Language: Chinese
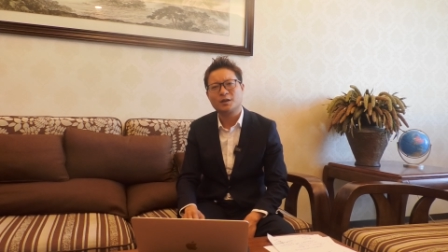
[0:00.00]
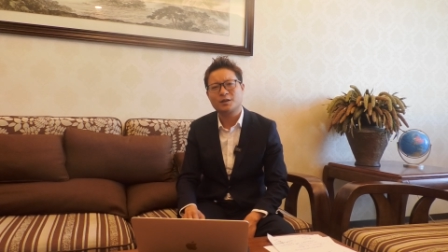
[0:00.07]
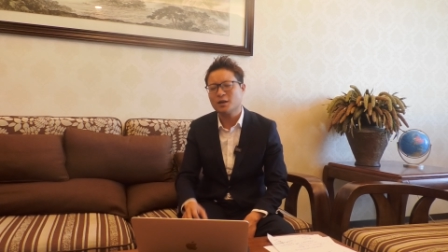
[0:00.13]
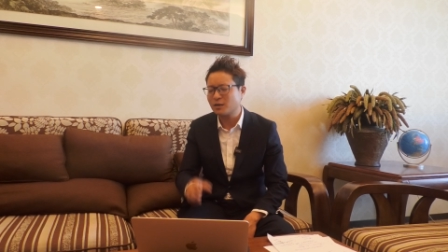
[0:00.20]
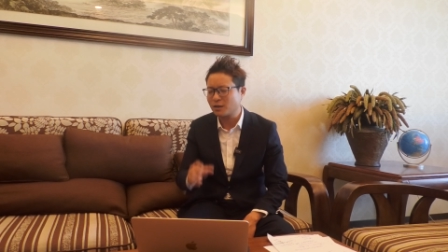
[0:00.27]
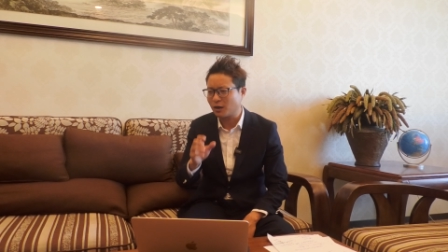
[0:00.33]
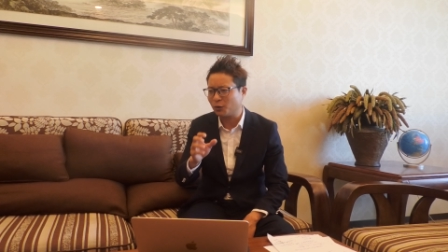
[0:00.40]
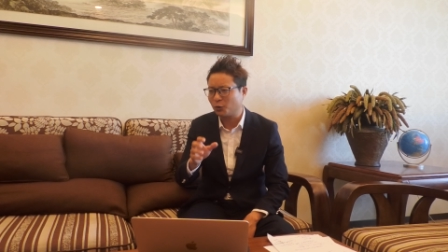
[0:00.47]

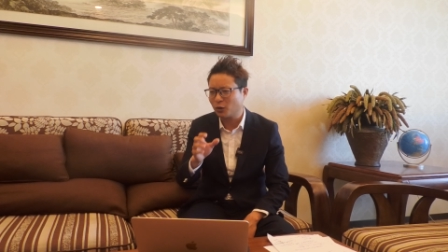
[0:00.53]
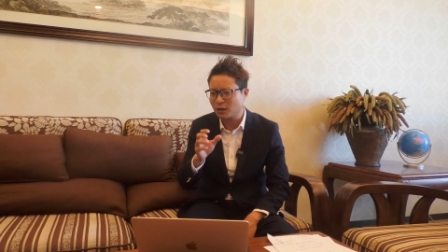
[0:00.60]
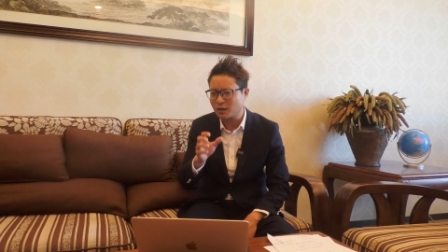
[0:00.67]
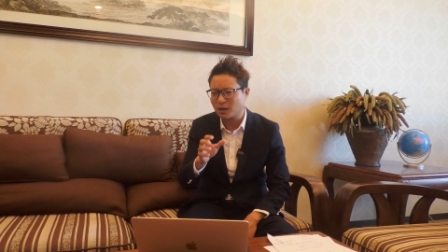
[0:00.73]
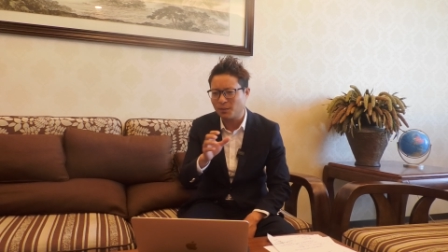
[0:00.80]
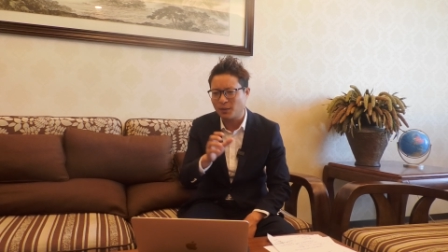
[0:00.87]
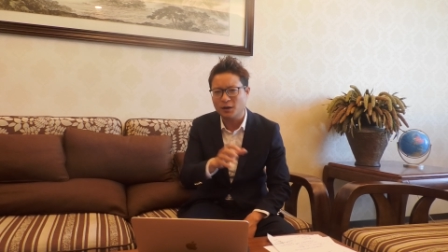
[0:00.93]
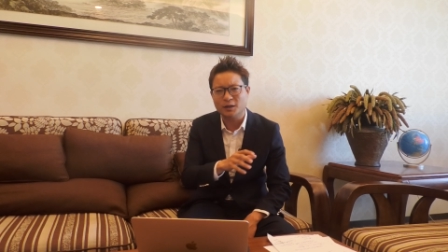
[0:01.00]
甚至很多的
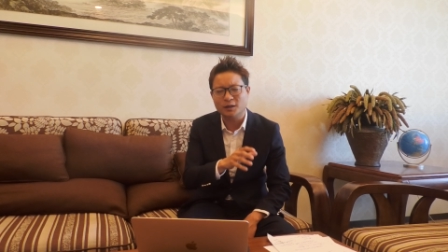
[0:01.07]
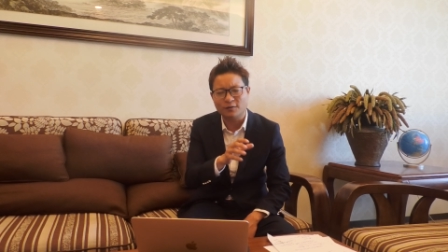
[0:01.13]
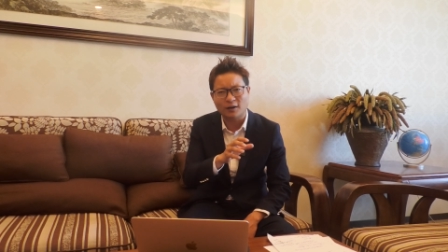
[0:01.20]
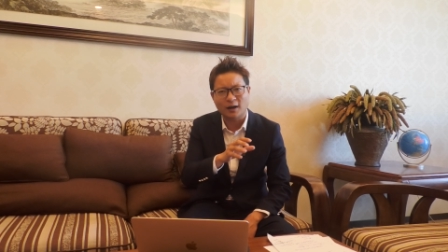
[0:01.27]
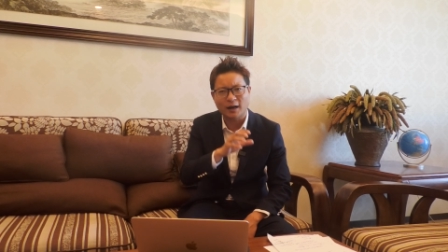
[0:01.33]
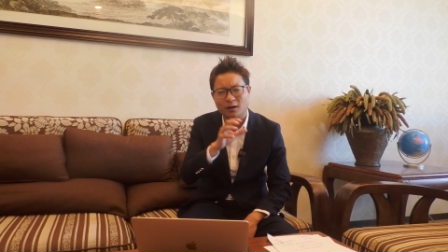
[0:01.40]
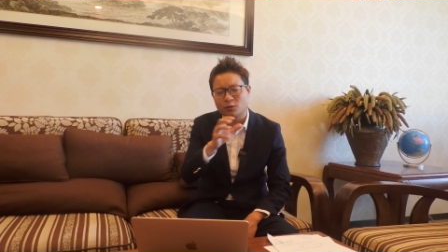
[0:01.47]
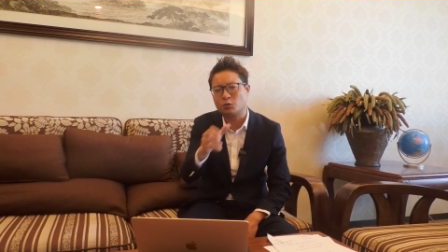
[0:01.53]
这个贸易地
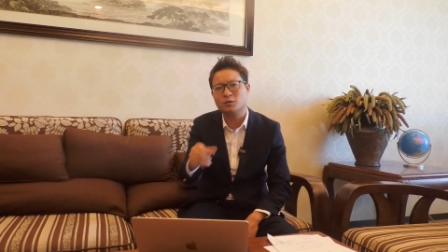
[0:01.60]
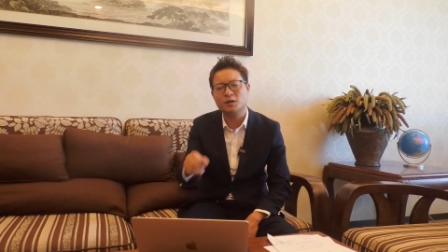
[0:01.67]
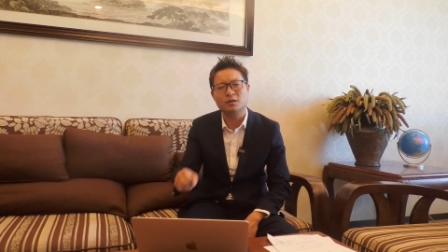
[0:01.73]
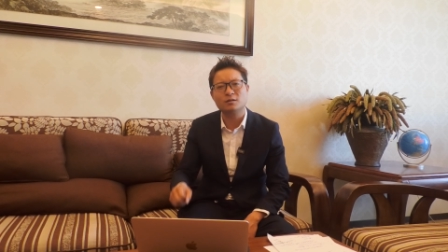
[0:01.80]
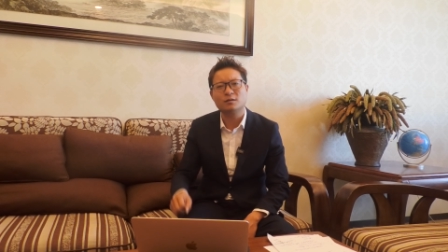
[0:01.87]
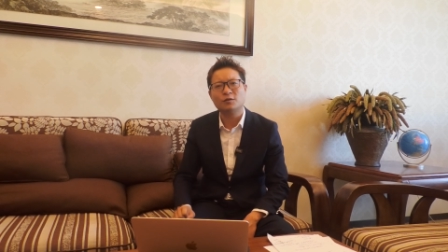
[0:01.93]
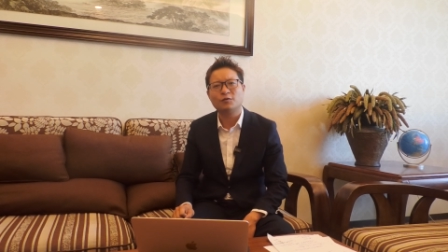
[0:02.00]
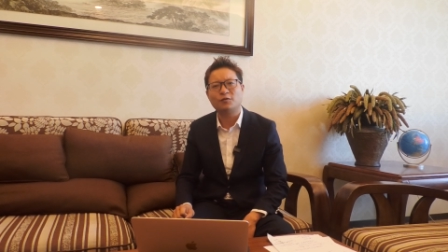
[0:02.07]
方还要重
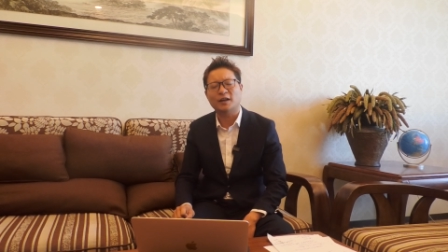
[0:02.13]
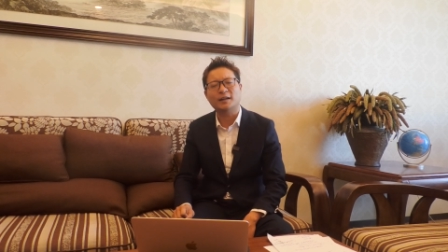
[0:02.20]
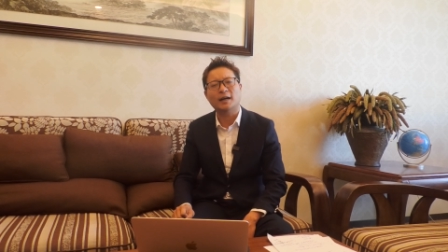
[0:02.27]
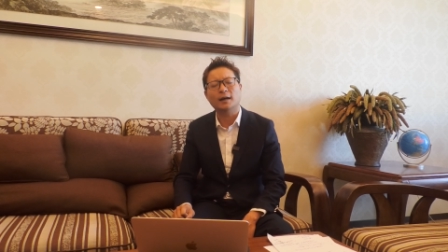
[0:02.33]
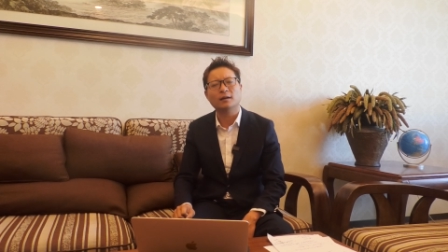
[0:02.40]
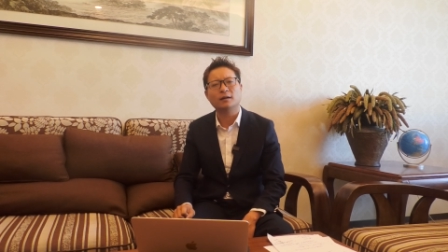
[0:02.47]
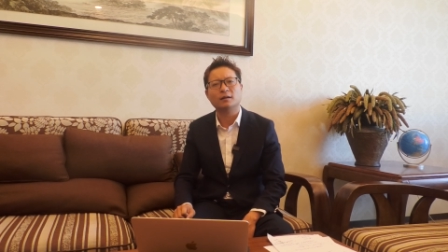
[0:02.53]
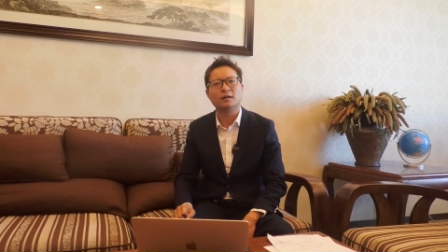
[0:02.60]
新反
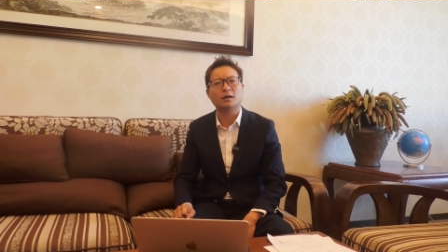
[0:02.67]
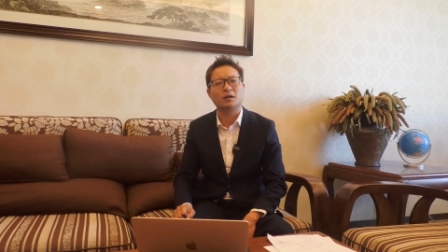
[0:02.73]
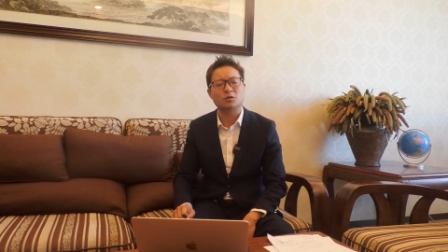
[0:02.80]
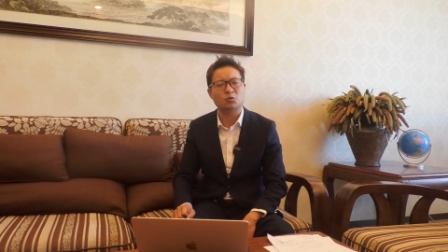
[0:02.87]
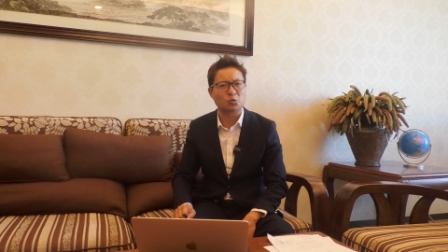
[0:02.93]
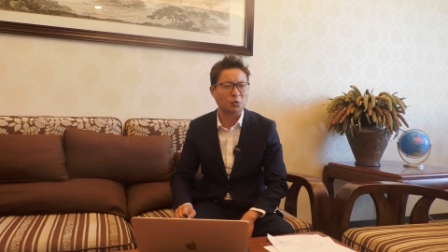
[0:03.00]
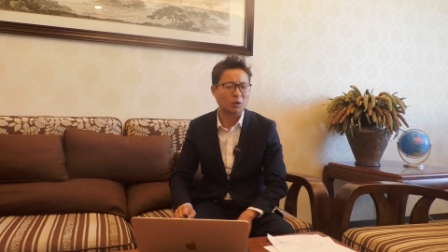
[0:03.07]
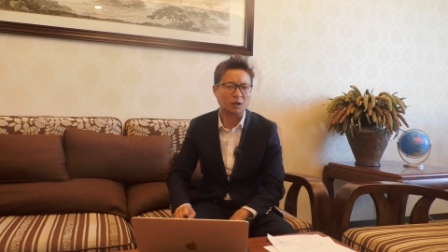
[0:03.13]
弹，要
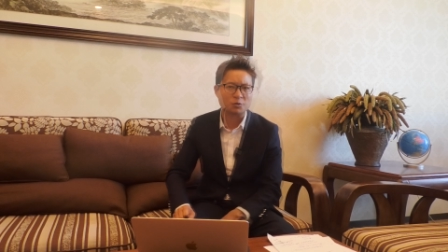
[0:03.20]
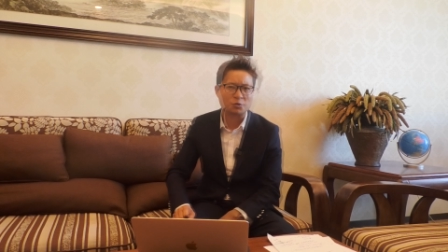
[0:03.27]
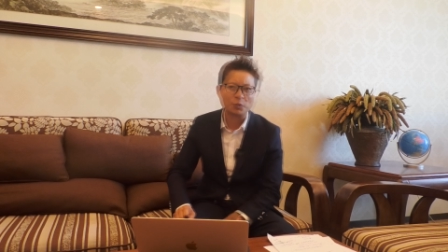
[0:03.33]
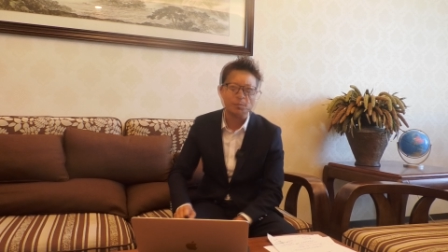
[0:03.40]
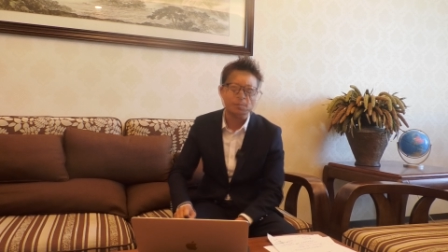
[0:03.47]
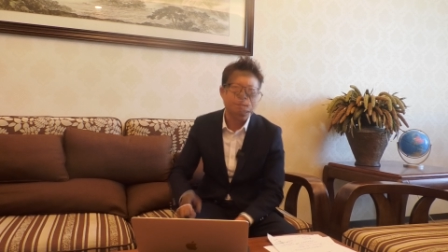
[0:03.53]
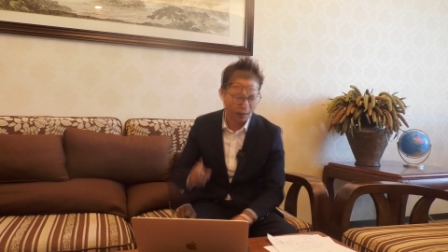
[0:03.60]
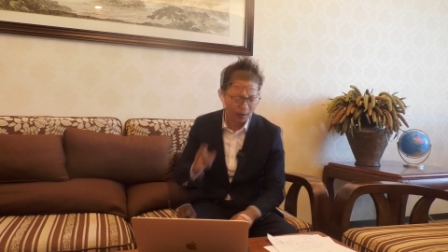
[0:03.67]
跟中国合
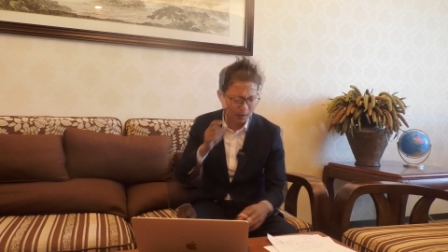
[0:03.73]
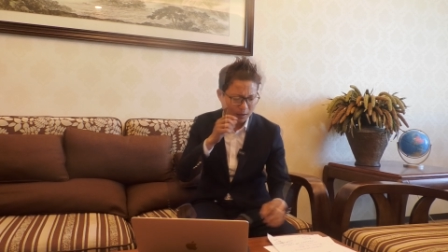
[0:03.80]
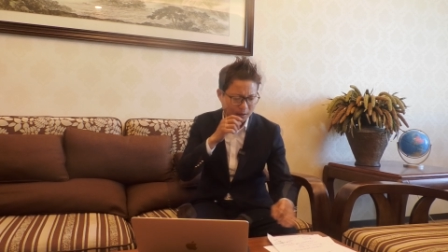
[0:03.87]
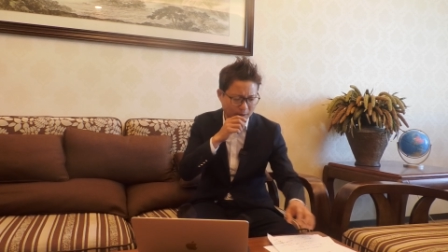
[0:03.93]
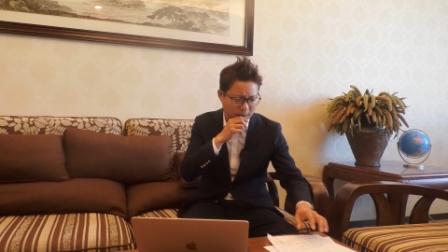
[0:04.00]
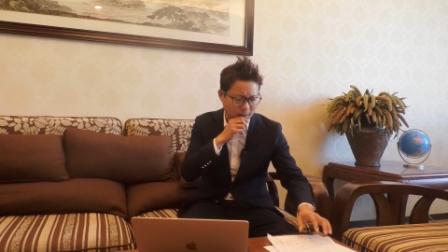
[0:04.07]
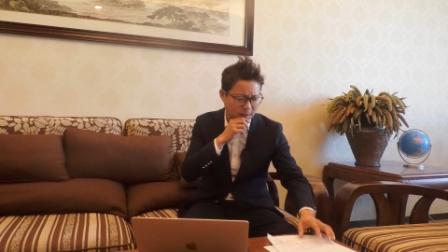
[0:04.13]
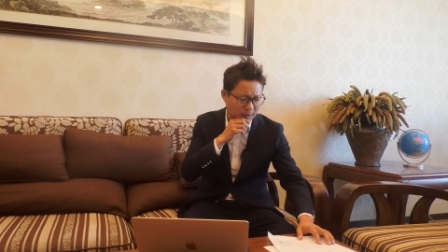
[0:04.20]
作啊！这
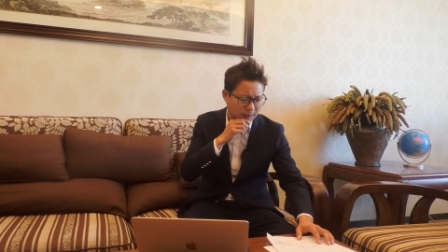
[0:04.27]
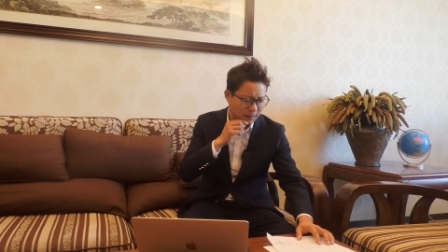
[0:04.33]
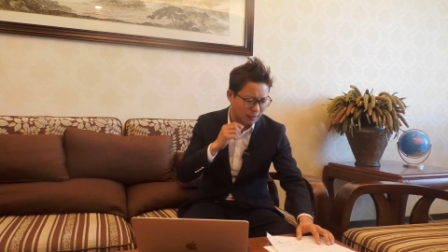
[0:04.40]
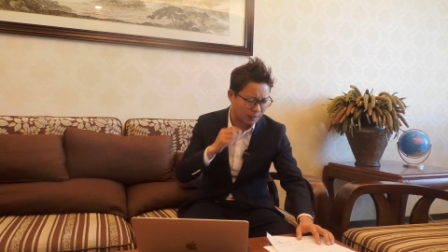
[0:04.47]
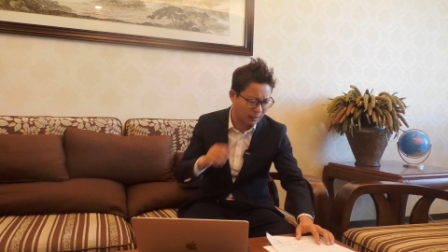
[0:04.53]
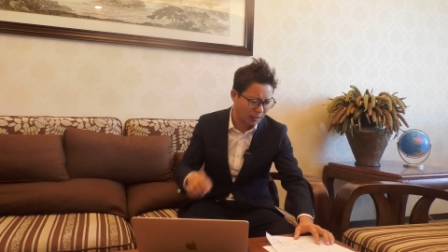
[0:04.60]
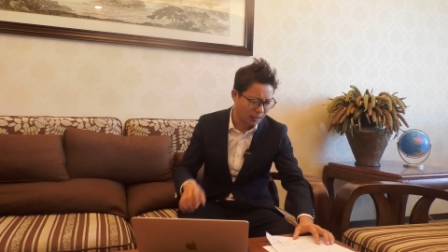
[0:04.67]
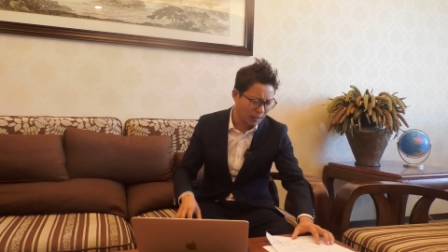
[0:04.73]
这是
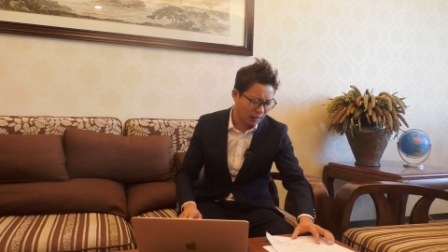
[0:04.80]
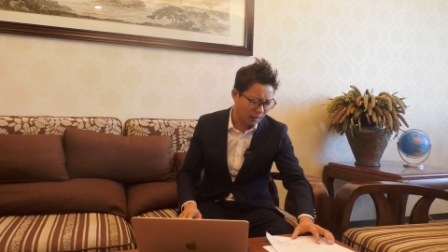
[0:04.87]
第一个。